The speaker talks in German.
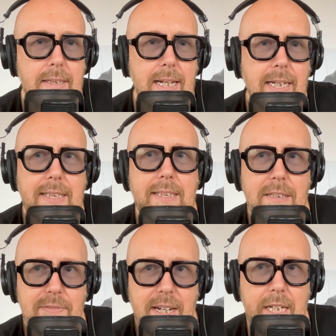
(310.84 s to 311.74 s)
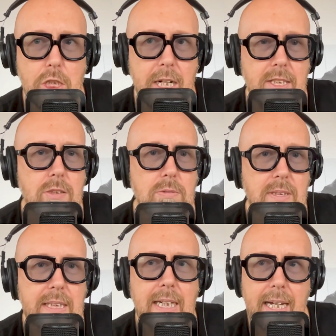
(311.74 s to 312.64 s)
Das ist die Wertschätzung,
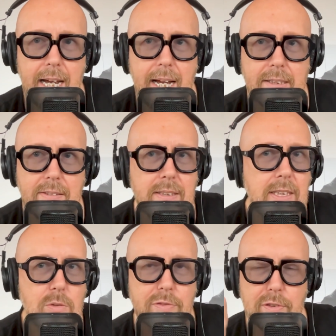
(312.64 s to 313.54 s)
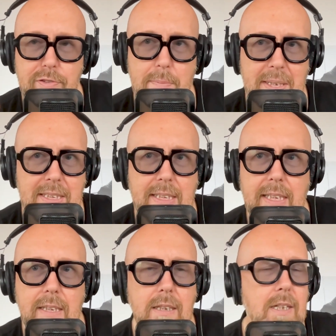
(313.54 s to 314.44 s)
die er hat, nicht nur für
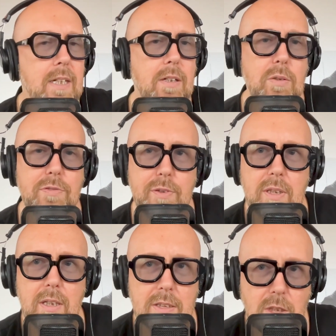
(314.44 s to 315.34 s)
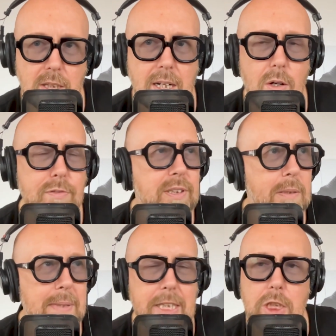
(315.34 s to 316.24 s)
Pharmazie, und für, sondern auch für
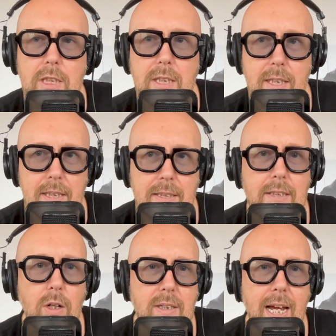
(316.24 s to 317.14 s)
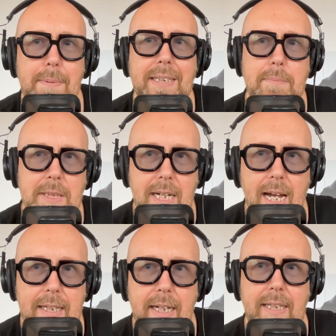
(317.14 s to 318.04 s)
die Menschen, äh, die dort arbeiten, nämlich
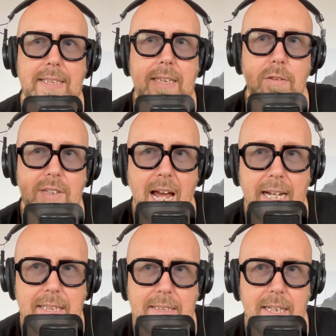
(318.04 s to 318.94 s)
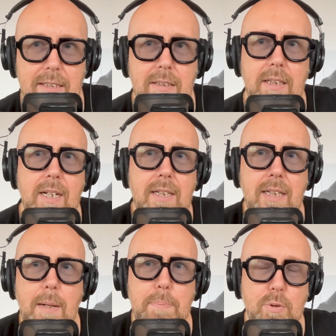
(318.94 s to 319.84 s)
gar keine. Er sagt auf der einen Seite,
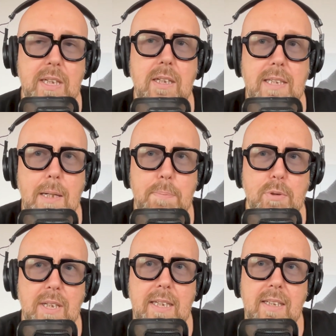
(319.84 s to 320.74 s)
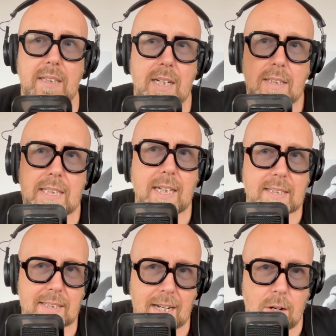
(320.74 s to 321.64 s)
den Apotheker, die Apothekerin, die
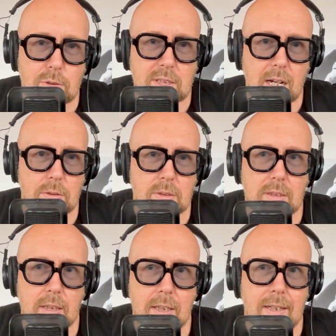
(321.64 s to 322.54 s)
kannst du raushauen,